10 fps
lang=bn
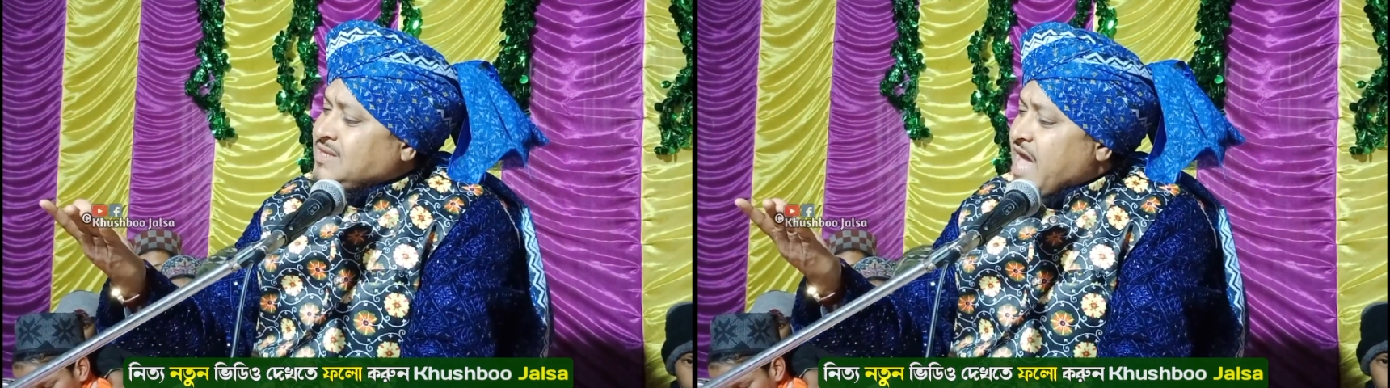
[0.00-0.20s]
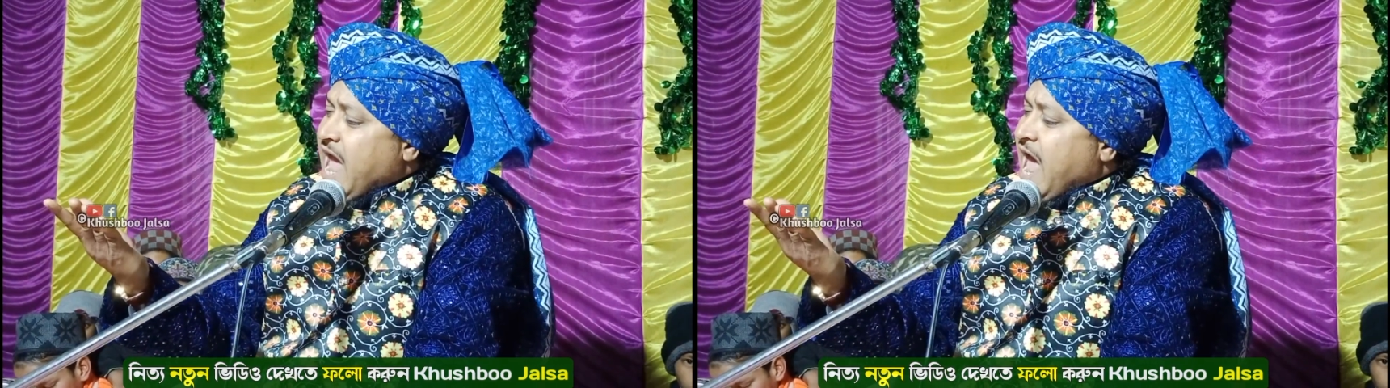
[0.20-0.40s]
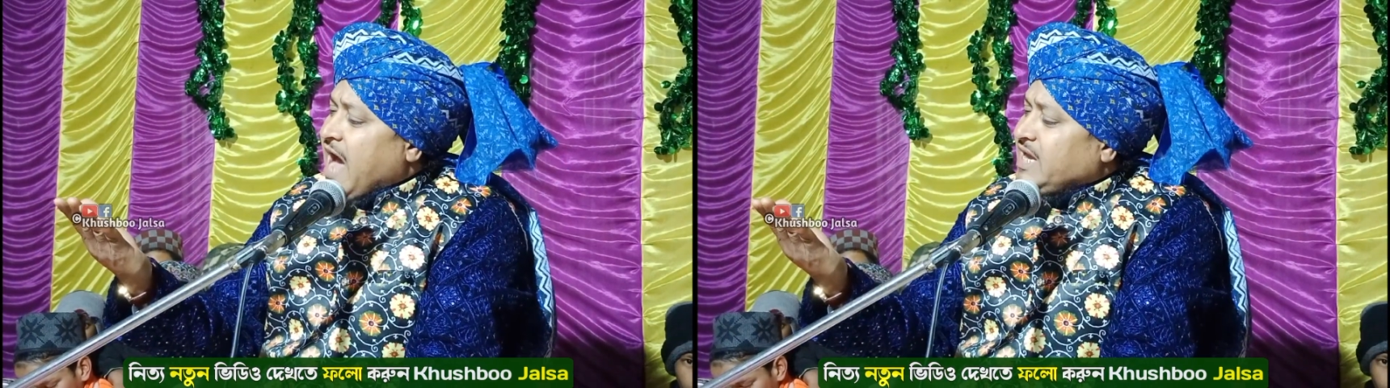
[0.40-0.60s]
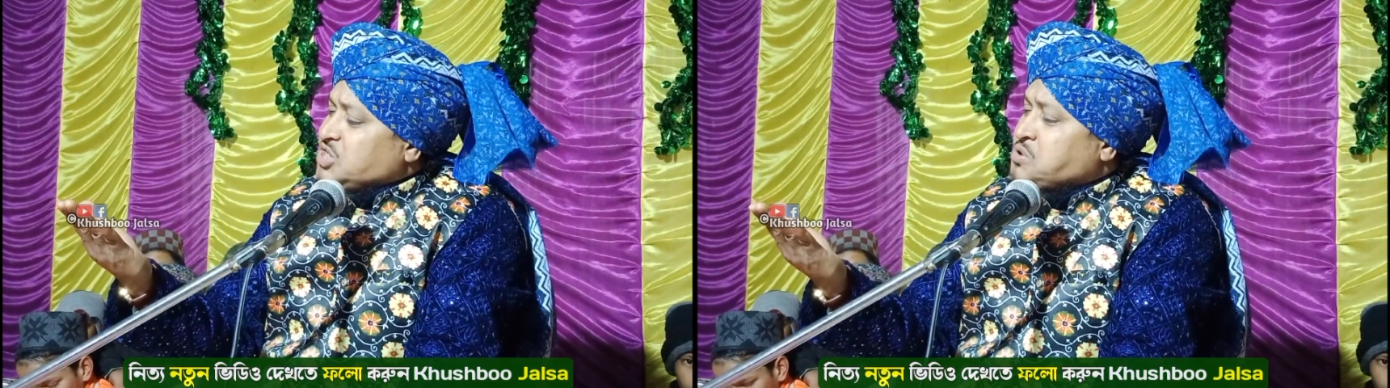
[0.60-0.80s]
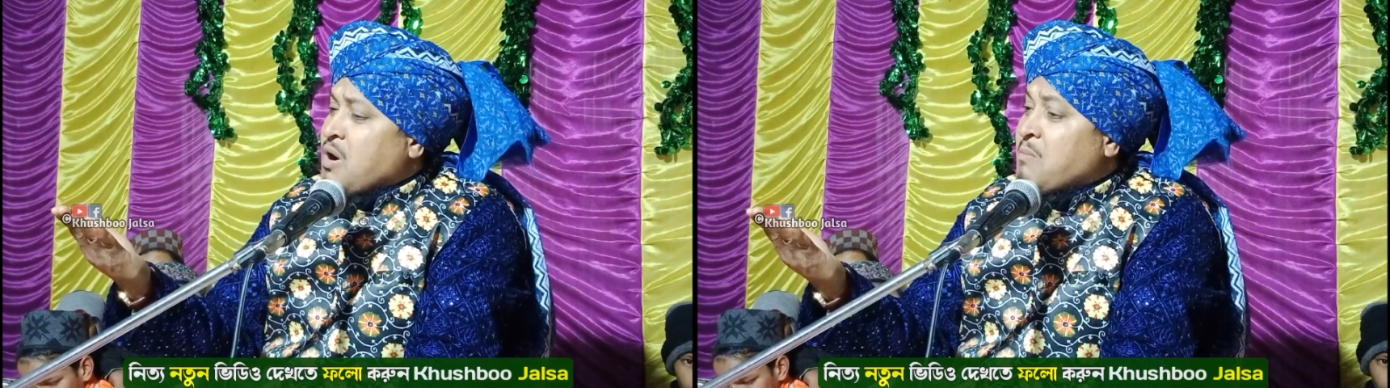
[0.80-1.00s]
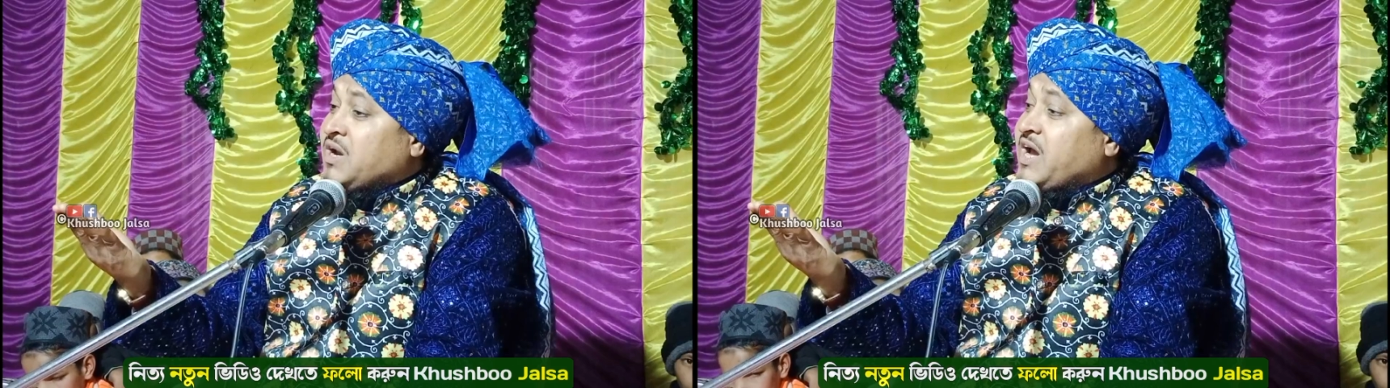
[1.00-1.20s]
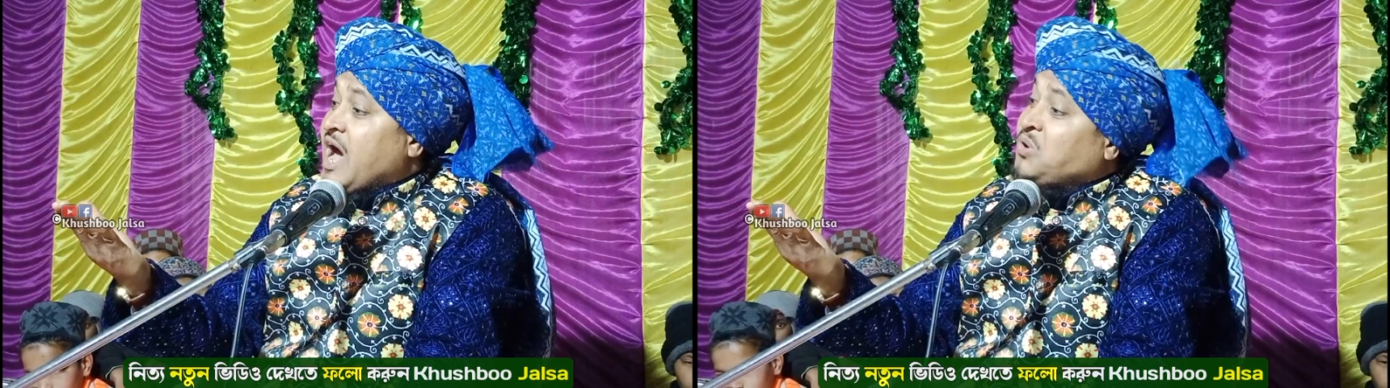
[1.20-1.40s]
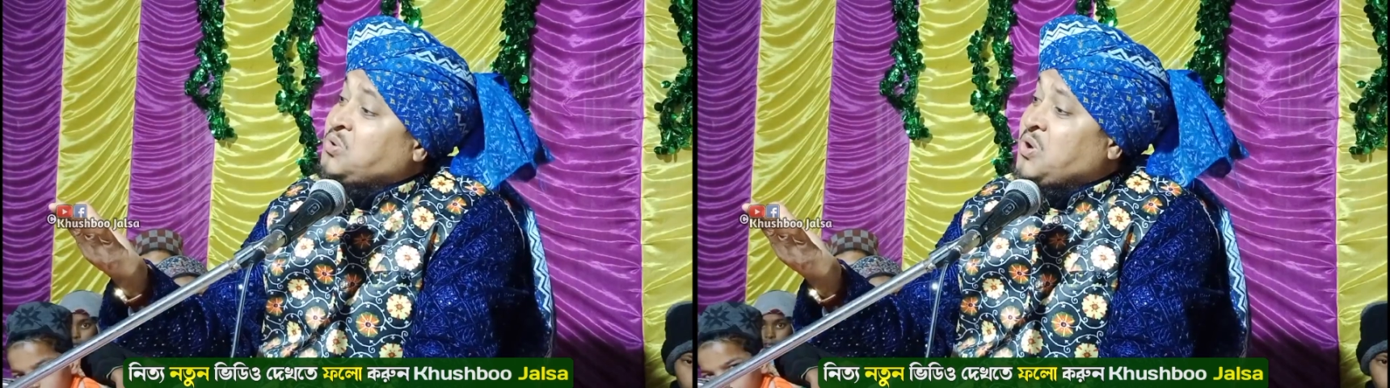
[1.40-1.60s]
যে একে সমান
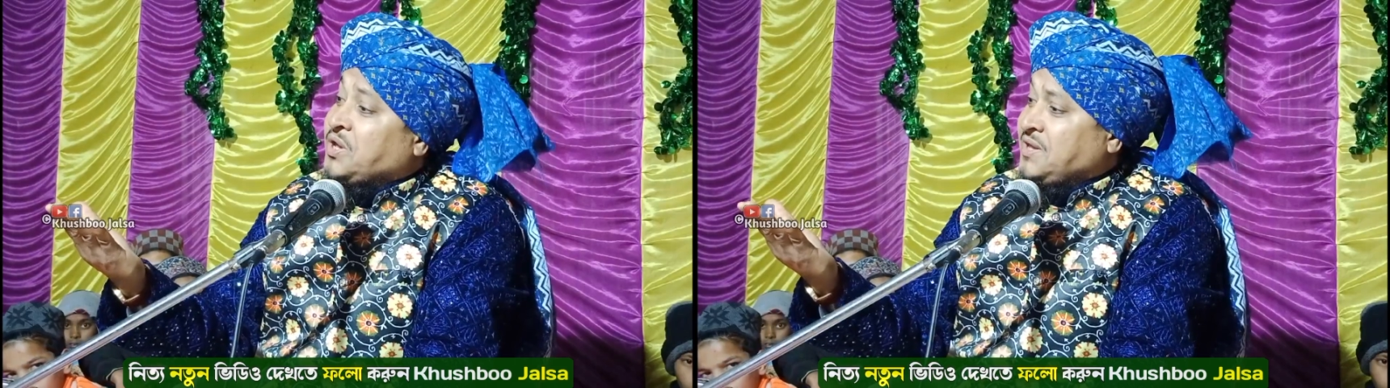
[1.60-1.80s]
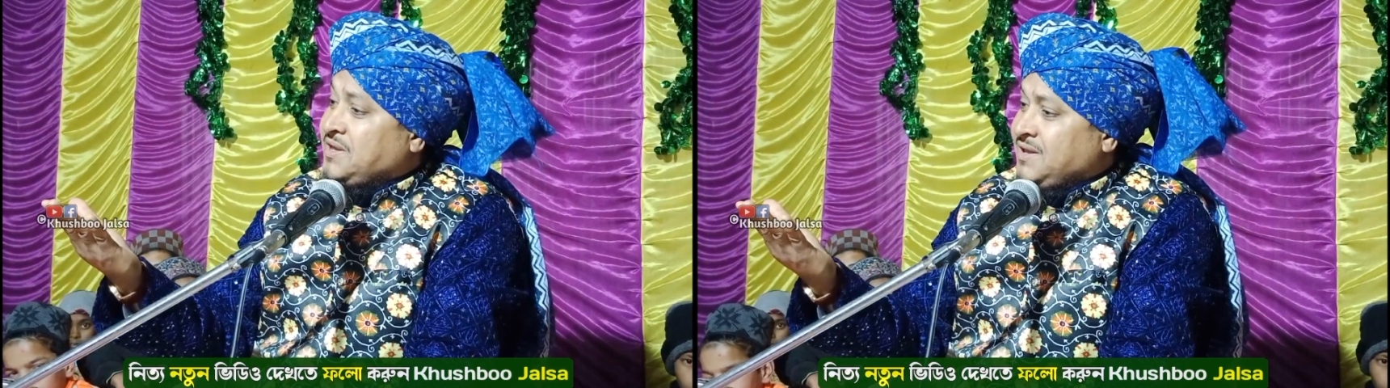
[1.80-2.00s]
কেন নয়